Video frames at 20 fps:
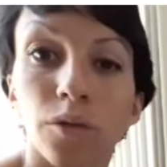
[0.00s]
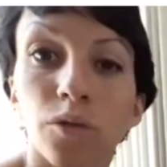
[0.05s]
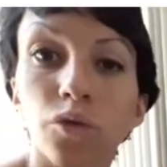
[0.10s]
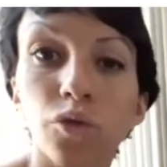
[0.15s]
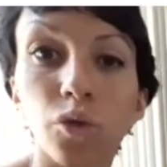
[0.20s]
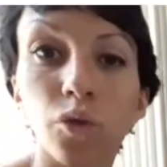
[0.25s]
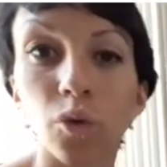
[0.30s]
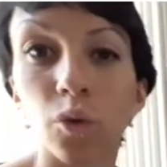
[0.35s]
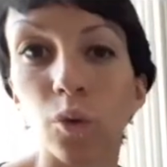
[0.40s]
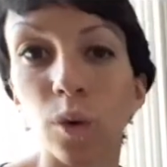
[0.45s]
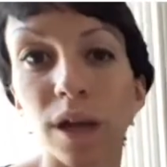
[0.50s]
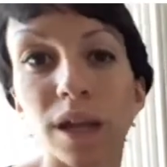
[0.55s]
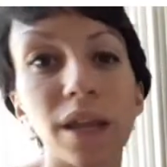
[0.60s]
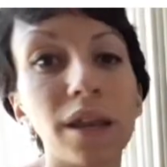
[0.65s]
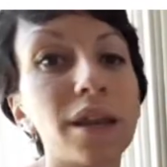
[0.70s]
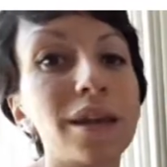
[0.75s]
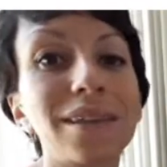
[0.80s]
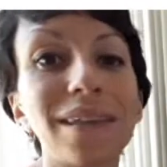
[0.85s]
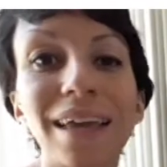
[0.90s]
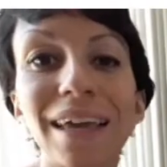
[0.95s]

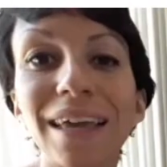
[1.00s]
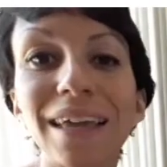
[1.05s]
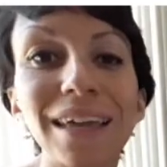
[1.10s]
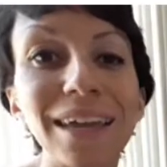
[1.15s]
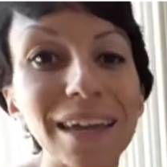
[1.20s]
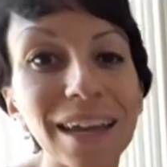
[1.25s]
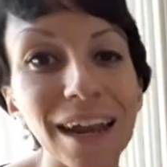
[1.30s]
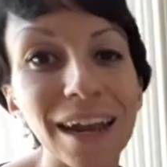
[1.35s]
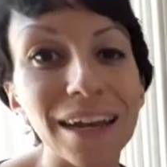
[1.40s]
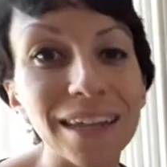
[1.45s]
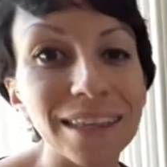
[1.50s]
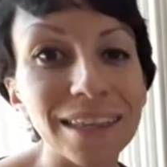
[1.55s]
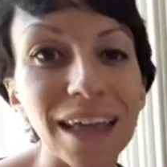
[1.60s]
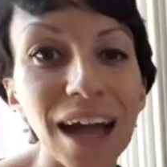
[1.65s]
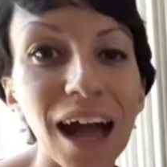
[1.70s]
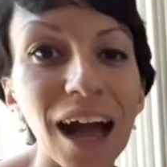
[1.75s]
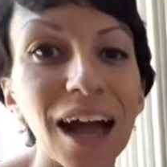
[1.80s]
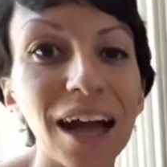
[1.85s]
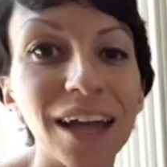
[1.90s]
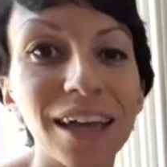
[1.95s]
Dunque, in
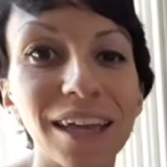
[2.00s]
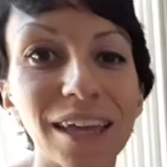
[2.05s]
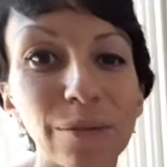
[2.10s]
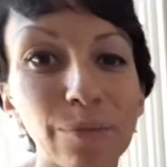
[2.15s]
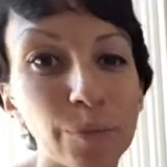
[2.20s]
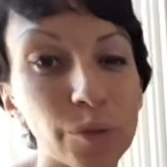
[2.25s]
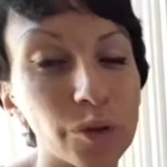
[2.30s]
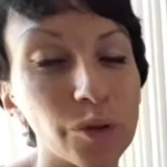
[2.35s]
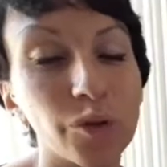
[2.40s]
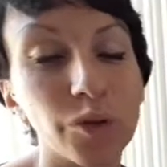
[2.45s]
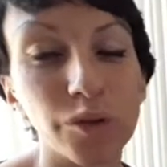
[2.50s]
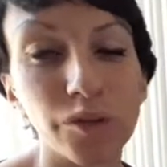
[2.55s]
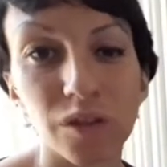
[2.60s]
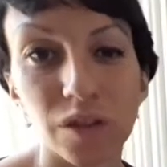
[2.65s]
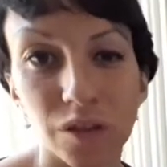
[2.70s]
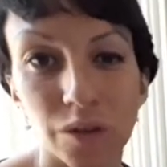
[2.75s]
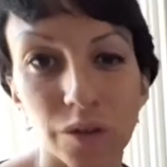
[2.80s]
realtà i prodotti